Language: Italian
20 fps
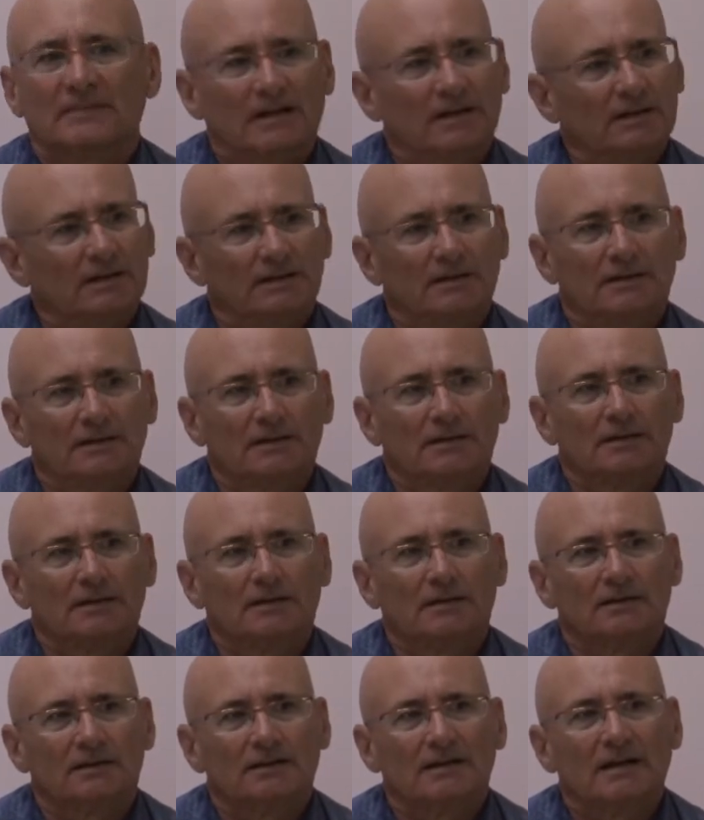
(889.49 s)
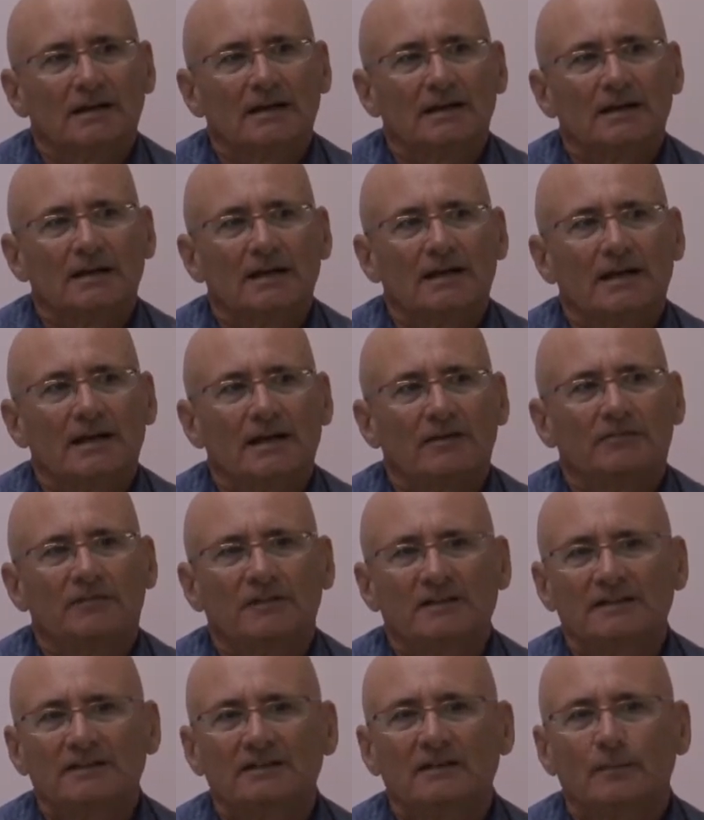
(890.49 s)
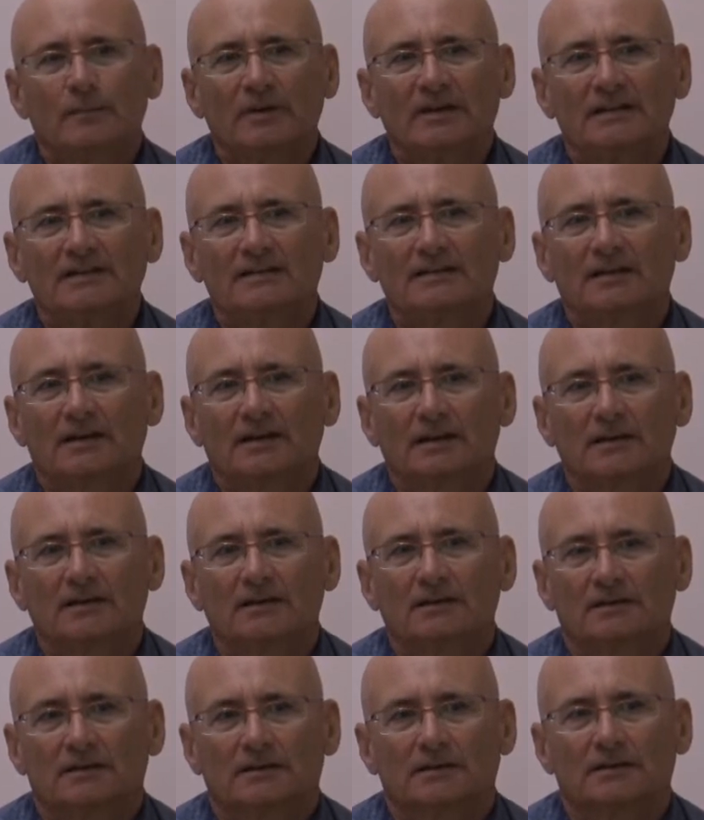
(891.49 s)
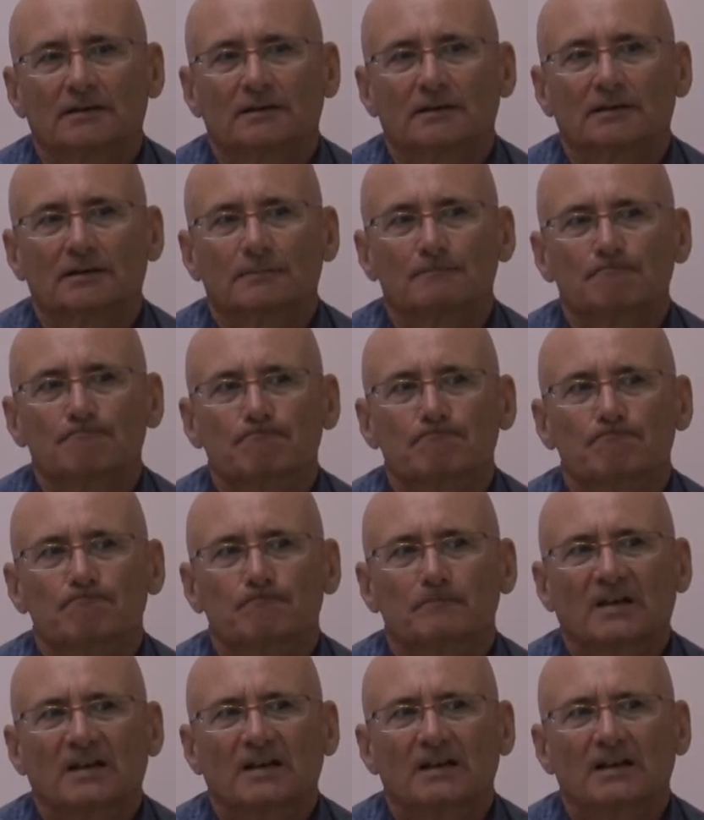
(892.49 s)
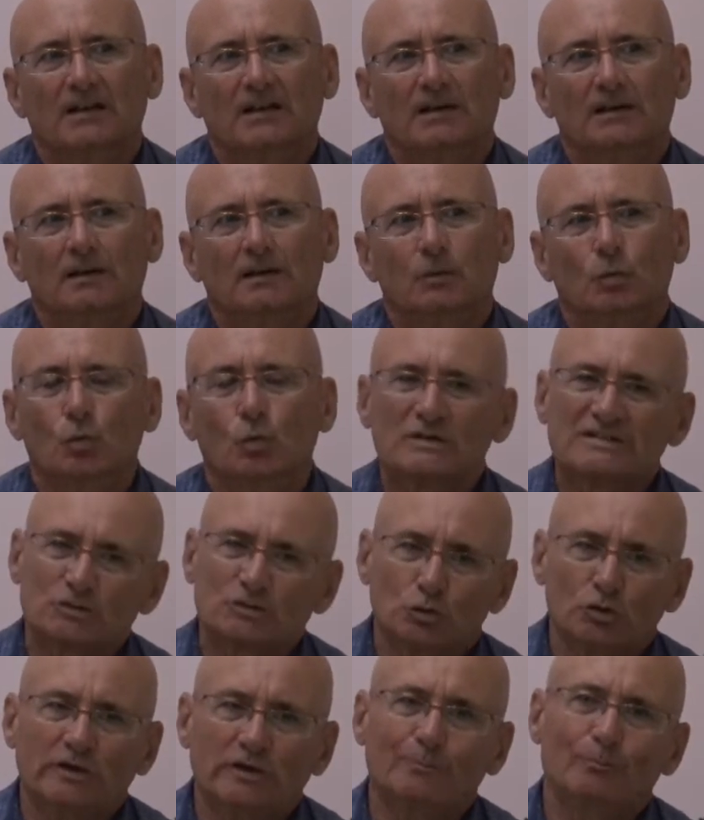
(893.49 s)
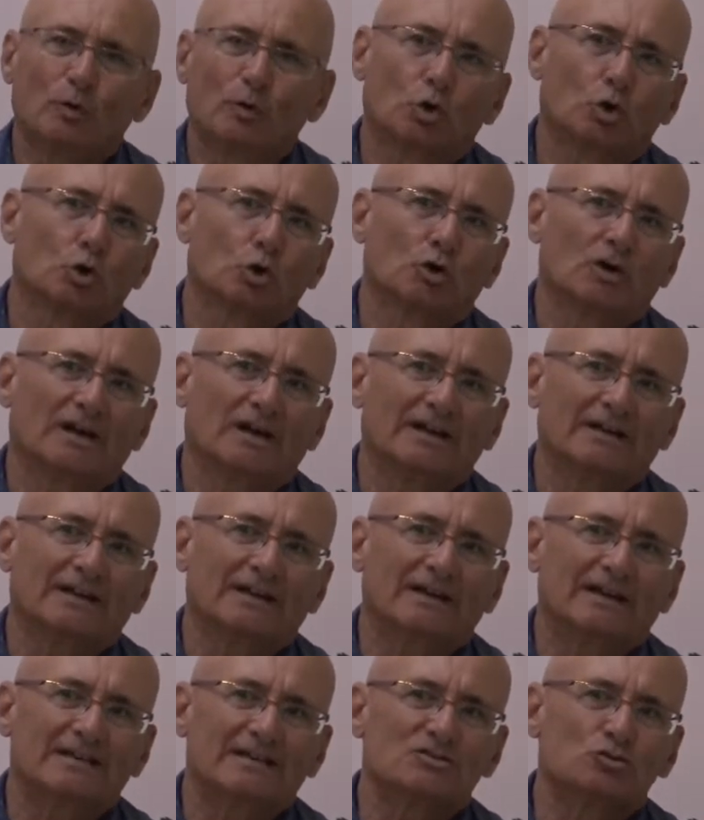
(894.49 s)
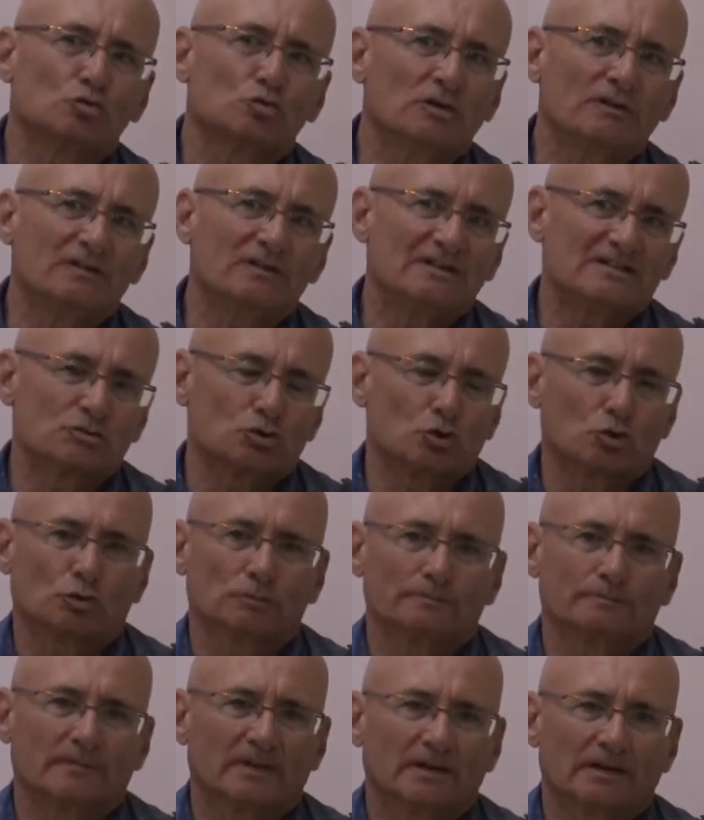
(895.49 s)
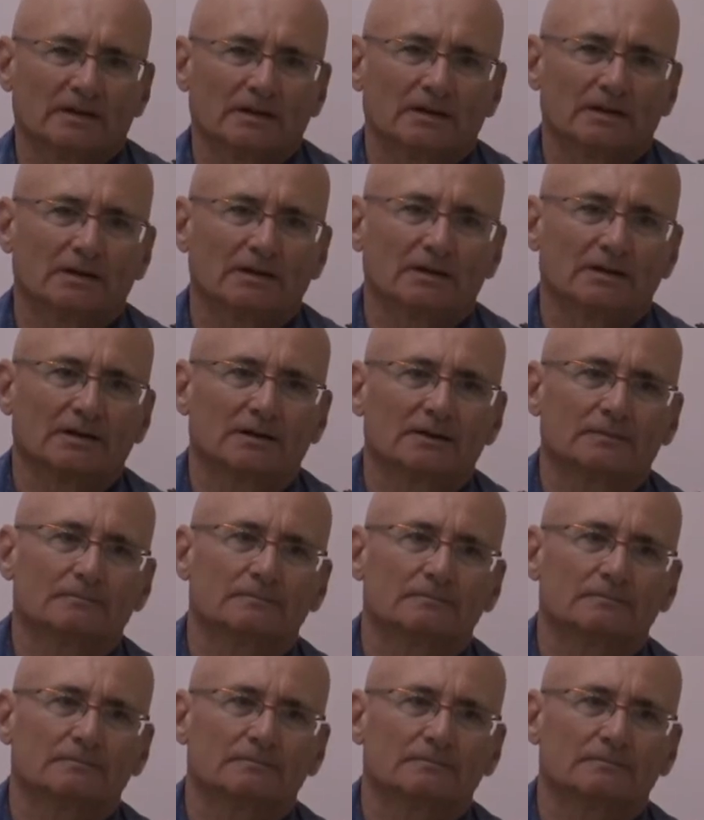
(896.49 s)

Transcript: Eh, Effettivamente eh, questo libro è, è suddiviso eh,